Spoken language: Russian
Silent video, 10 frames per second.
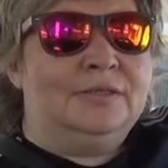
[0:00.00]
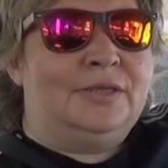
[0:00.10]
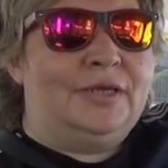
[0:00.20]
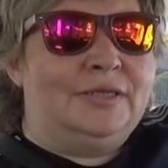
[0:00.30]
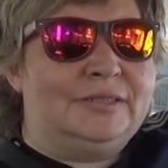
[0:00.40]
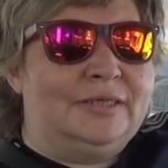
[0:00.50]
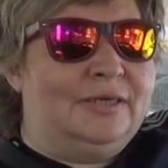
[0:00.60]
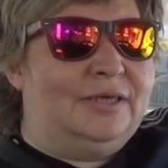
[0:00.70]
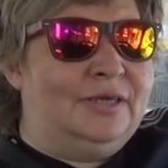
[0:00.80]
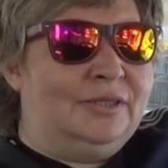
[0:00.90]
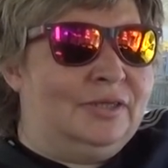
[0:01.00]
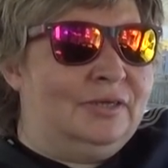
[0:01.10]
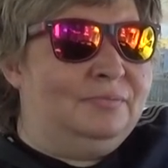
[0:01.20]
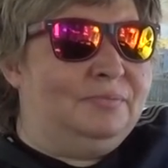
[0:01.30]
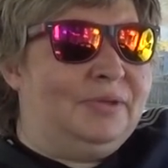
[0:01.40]
Третье –
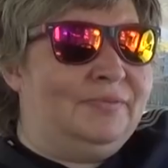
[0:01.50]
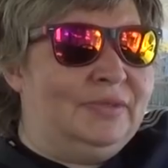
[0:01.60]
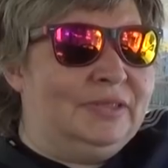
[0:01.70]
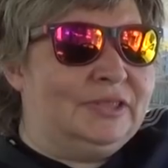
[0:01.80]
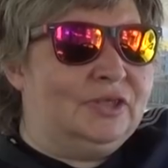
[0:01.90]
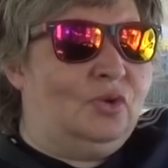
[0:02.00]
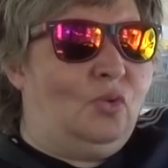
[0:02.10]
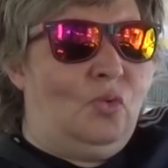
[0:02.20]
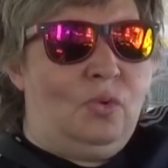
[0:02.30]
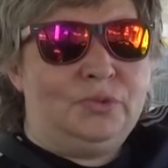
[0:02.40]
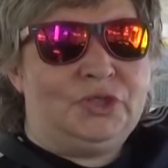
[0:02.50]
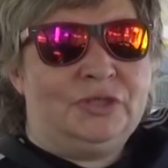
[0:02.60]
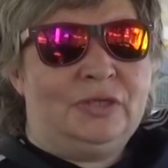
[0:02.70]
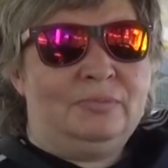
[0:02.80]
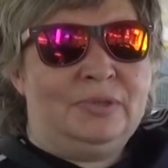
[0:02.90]
это привитие
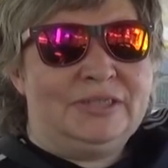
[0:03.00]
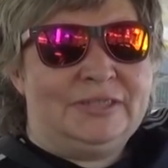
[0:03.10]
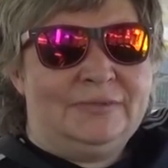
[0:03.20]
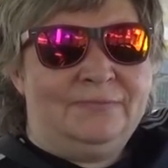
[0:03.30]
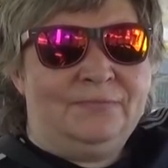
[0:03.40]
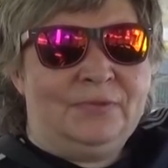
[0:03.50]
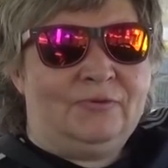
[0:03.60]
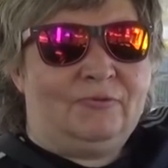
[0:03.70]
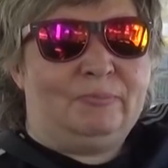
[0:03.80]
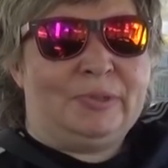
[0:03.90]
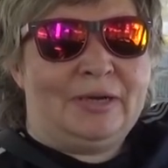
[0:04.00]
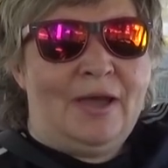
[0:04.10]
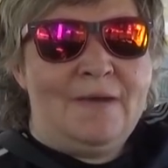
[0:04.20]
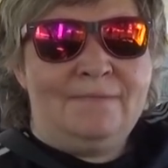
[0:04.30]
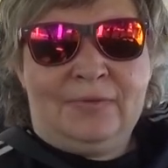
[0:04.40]
общенормативных
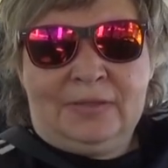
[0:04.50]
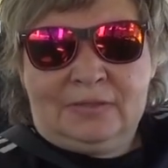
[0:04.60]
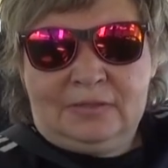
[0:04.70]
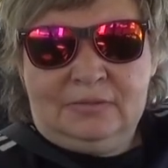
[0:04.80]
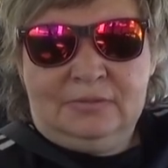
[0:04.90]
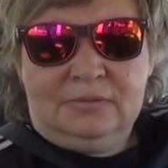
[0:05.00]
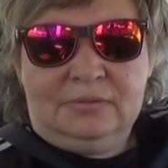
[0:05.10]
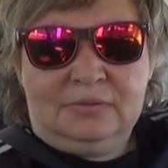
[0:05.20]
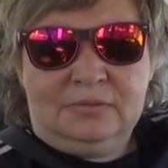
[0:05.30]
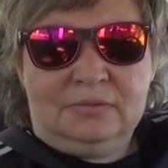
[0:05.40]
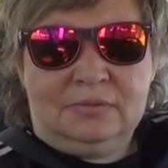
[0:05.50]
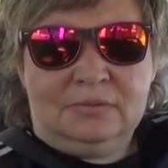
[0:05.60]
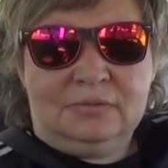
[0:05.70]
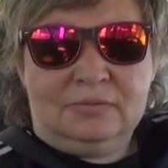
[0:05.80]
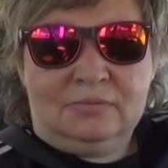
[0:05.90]
правил
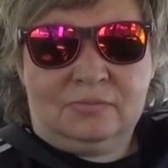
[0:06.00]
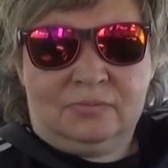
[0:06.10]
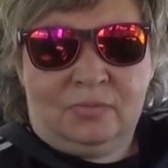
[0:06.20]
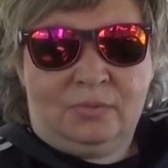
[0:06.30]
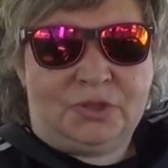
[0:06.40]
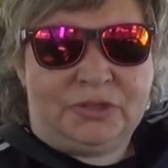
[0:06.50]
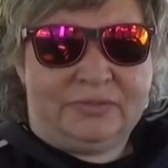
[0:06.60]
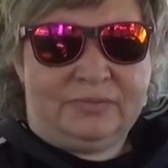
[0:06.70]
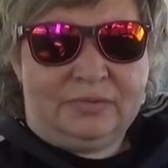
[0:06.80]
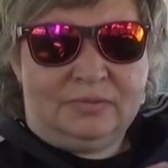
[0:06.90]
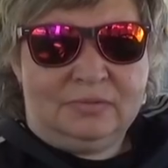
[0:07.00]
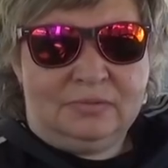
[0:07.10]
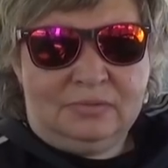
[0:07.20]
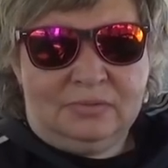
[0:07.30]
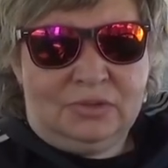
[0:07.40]
в обществе.
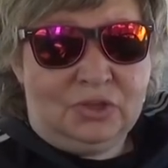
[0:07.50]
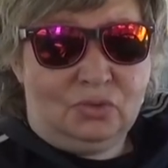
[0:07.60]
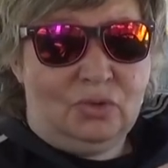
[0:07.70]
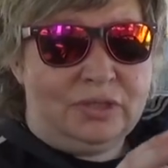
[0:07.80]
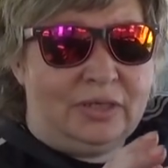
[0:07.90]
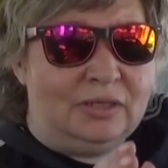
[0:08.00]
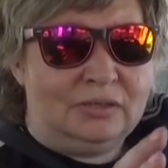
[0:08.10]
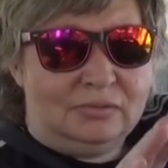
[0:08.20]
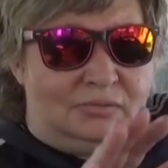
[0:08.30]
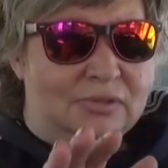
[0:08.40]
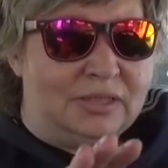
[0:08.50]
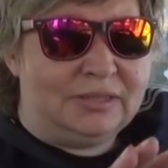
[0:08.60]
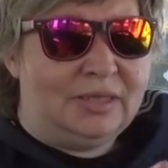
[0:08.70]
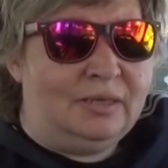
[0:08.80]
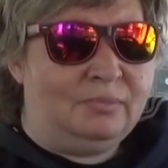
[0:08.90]
Не только
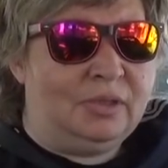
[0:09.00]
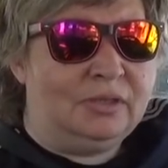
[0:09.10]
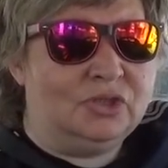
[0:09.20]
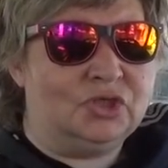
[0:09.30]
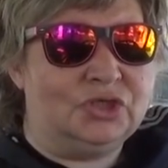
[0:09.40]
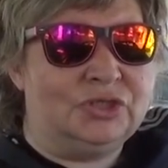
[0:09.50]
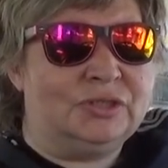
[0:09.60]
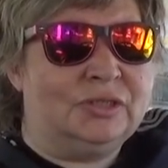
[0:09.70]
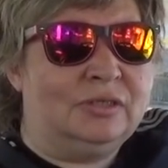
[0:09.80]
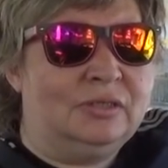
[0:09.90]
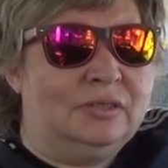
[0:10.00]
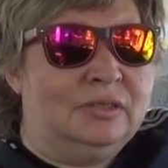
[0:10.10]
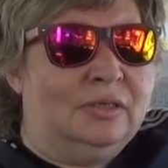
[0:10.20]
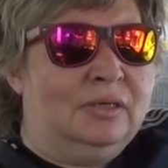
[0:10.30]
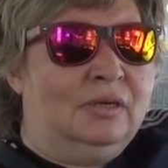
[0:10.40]
касаемо жизни –
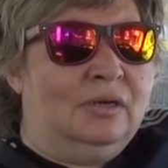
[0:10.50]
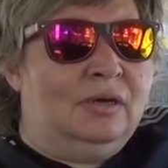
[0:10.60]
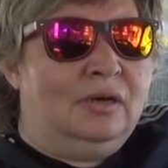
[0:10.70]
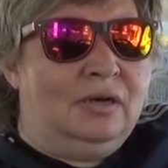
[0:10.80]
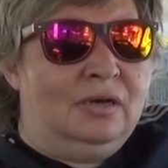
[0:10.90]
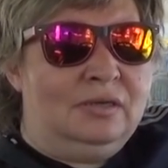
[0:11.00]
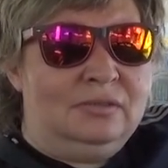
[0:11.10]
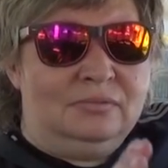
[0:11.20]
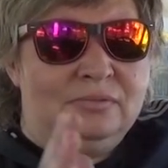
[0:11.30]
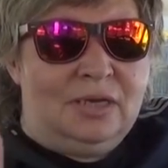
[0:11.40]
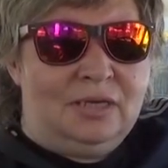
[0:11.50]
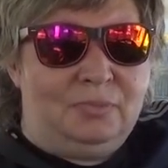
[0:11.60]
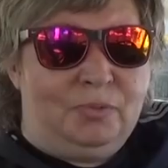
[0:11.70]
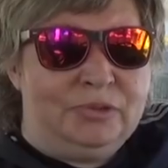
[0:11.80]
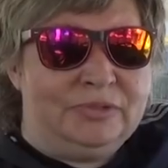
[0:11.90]
а как
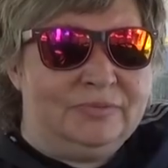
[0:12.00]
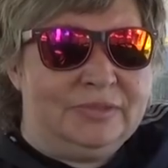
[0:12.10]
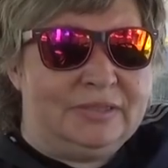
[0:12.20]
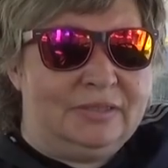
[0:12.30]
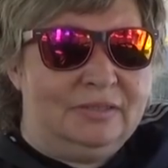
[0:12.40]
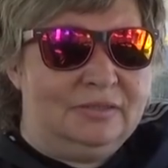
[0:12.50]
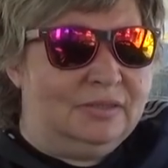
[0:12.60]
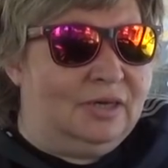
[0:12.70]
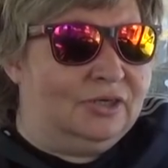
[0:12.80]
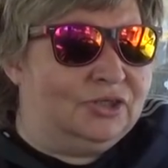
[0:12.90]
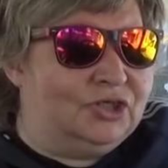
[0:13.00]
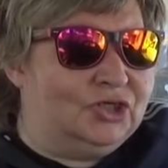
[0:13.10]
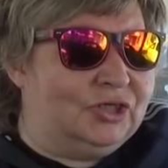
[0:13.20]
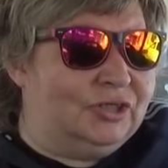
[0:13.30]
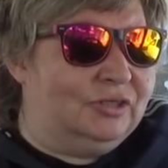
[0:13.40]
пользоваться
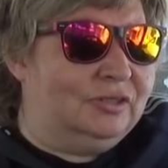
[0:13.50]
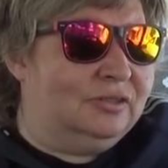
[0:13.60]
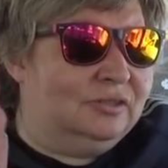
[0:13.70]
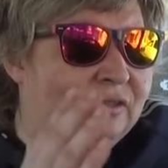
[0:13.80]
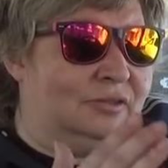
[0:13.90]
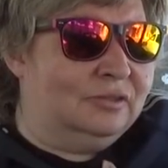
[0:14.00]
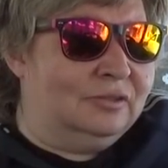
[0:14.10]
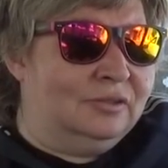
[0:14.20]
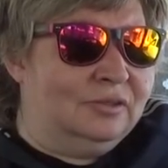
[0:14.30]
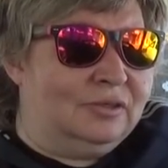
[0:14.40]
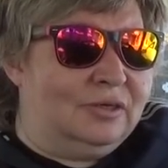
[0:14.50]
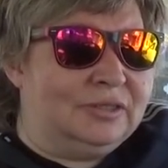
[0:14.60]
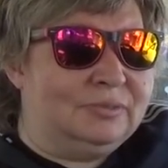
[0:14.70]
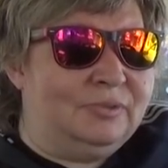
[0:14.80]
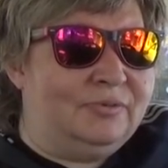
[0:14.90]
карточкой,
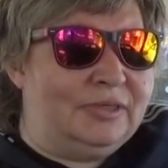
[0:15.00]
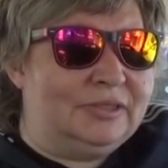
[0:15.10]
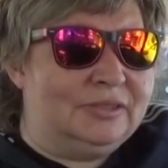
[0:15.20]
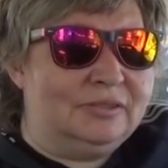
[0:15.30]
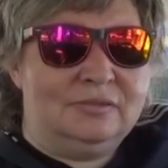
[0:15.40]
как смывать